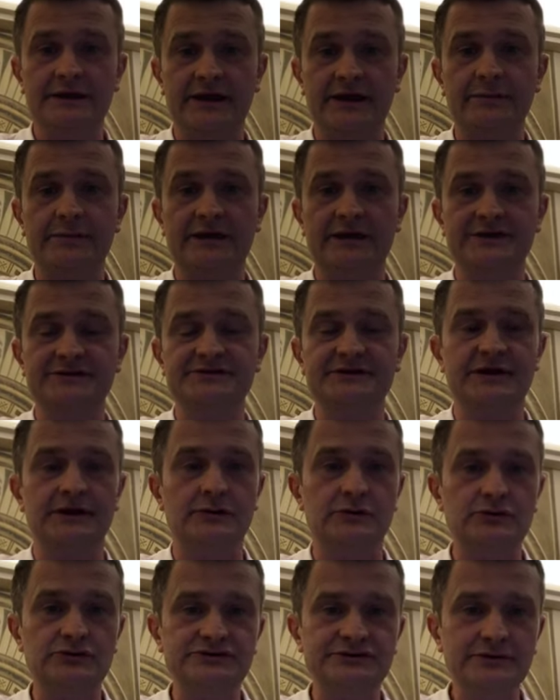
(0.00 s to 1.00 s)
Я Борис
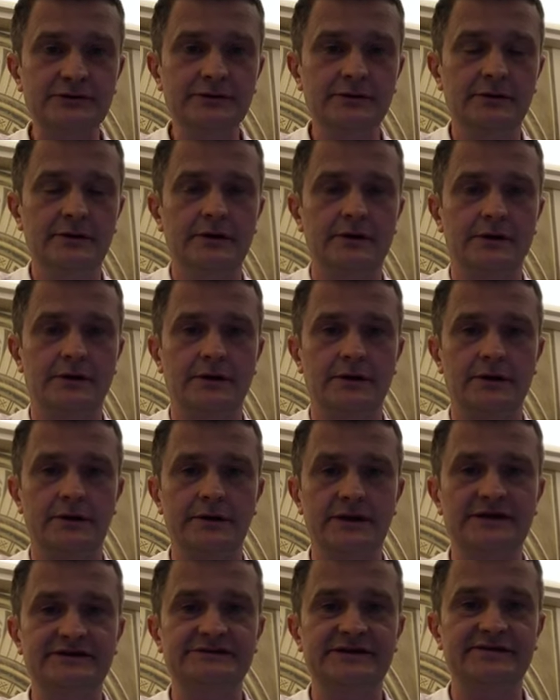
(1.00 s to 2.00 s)
Рогозин,
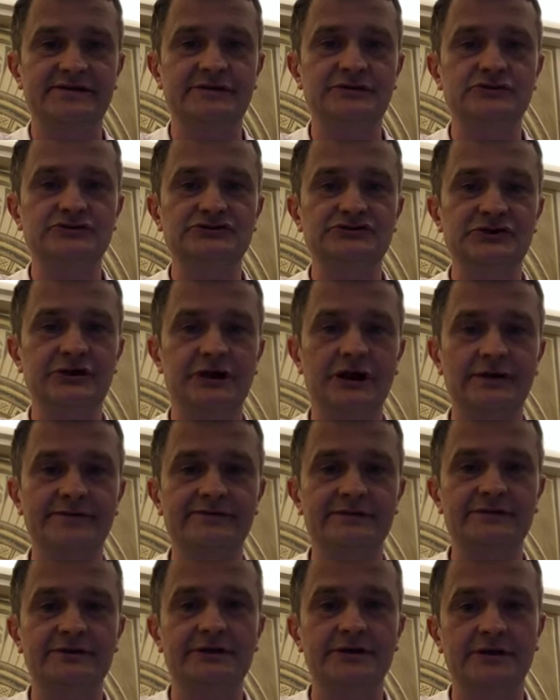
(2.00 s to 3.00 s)
я заведующий
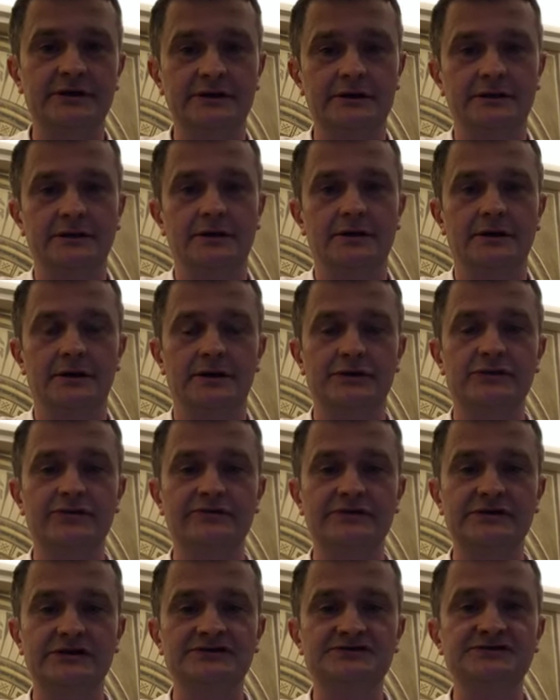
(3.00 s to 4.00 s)
кафедры
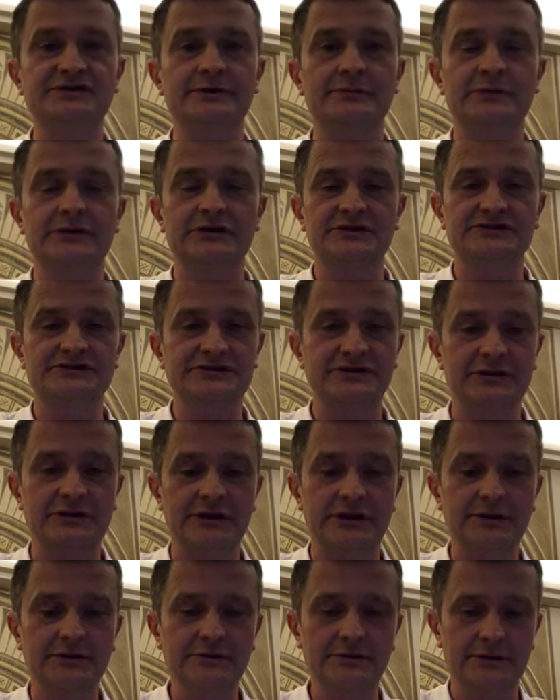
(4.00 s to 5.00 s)
аюрведической
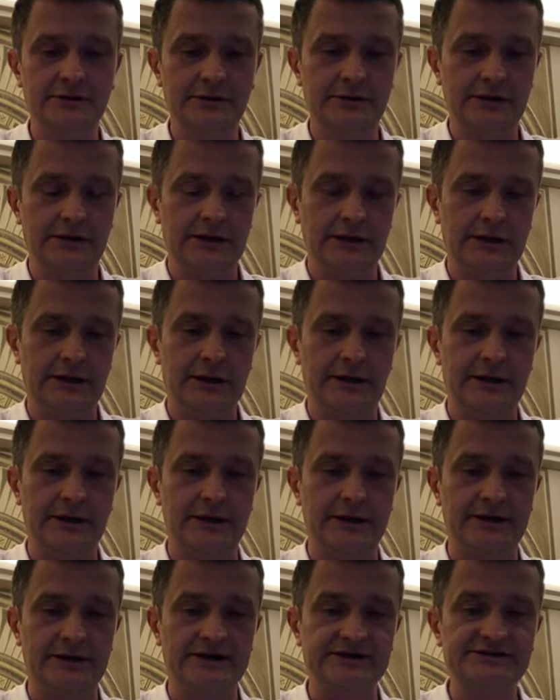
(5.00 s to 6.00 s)
медицины
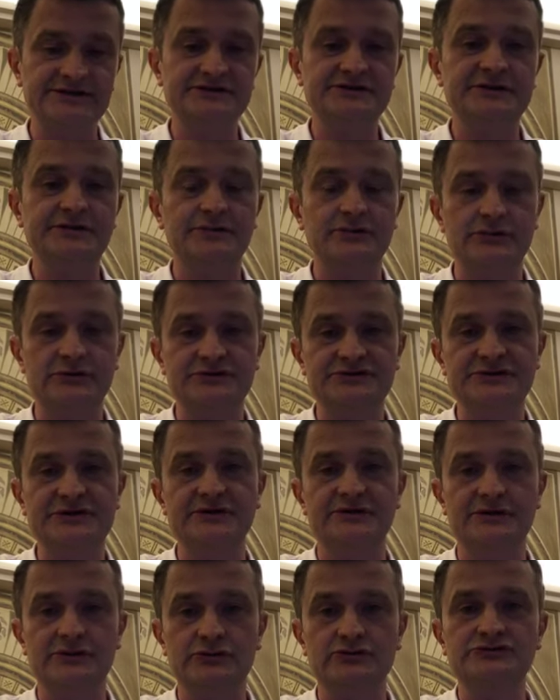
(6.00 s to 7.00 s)
Э, Российского
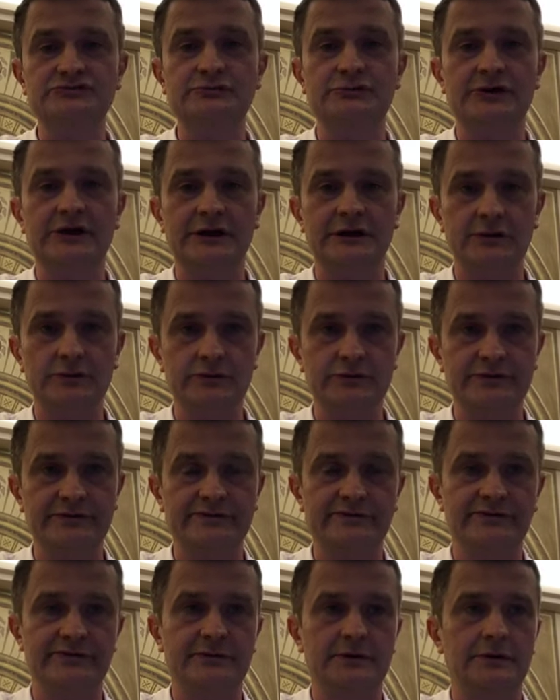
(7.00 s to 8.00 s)
университета дружбы
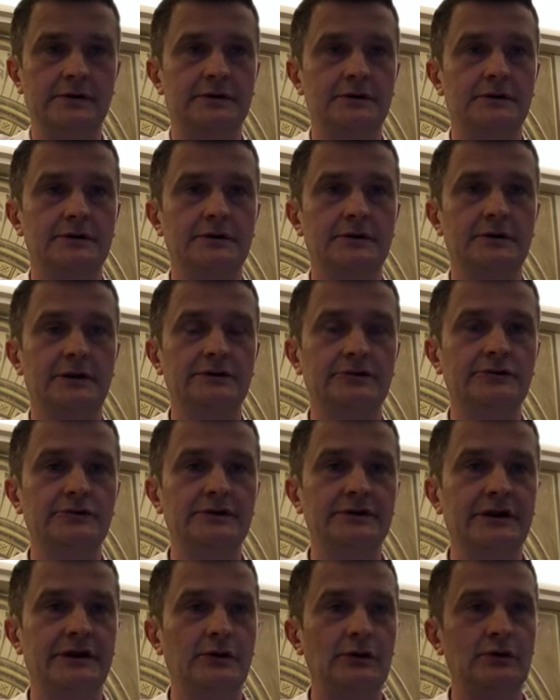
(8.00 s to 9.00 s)
народов, э, который